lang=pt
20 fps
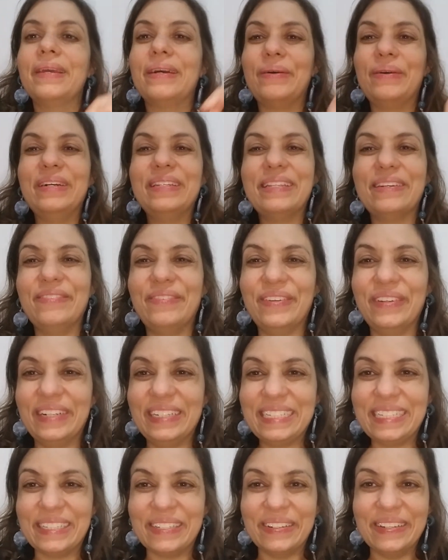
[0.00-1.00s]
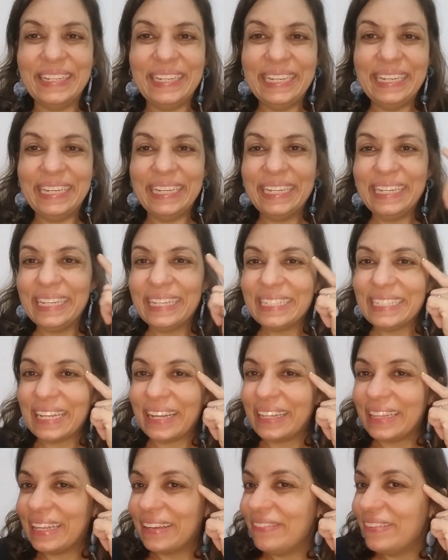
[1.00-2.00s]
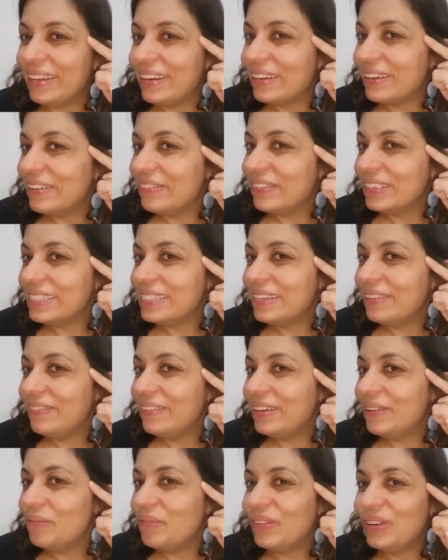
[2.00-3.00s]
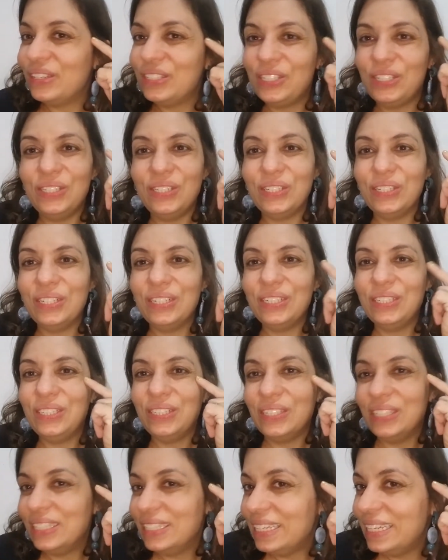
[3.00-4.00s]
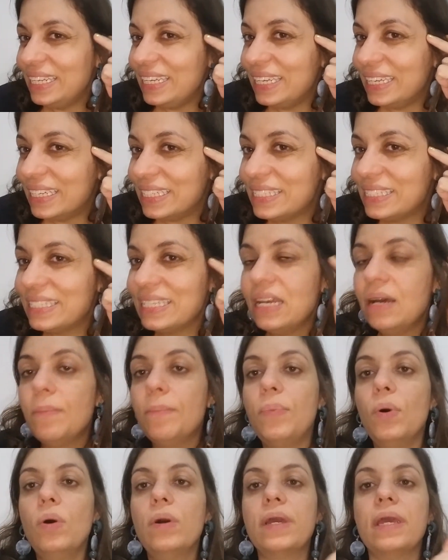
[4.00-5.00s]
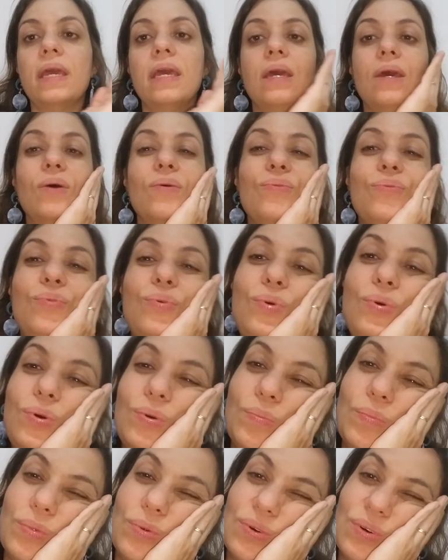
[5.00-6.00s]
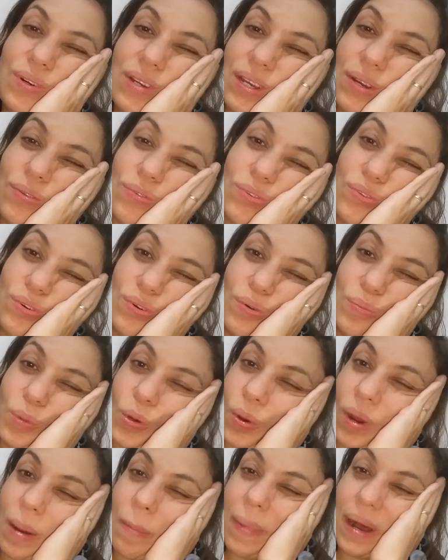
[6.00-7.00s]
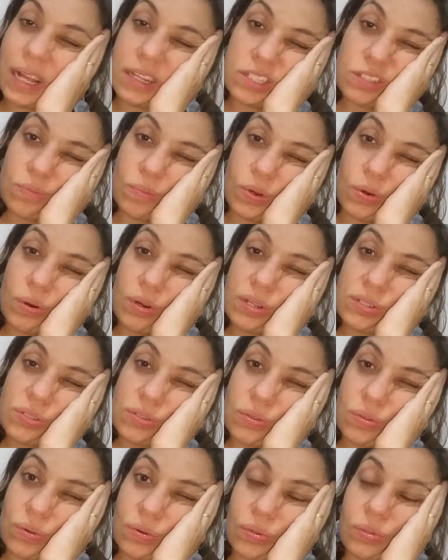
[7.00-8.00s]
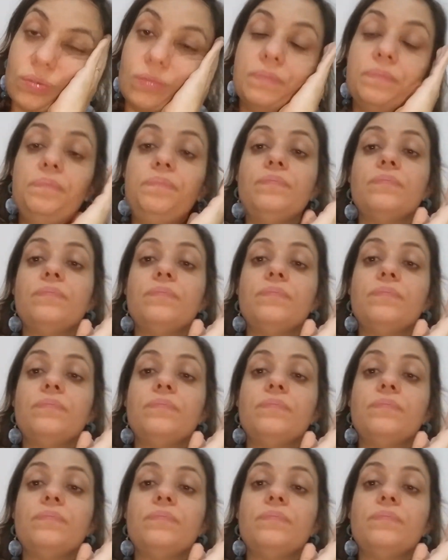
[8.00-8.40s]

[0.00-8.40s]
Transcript: Quando eu vou sorrir, tá vendo que você vê um monte de, de linhas? Porque eu durmo, eu durmo, eu amasso meu rosto todo.